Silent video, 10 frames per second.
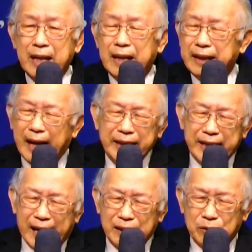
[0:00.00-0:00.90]
南
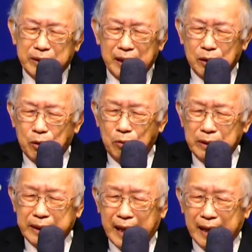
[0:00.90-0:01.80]
洋有他的工
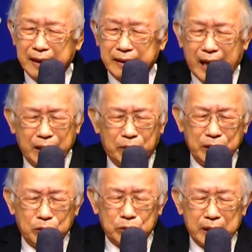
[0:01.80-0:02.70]
厂，台湾
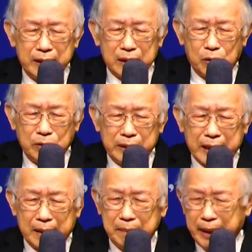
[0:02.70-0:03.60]
有他的工
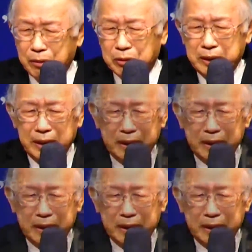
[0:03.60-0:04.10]
厂，美国这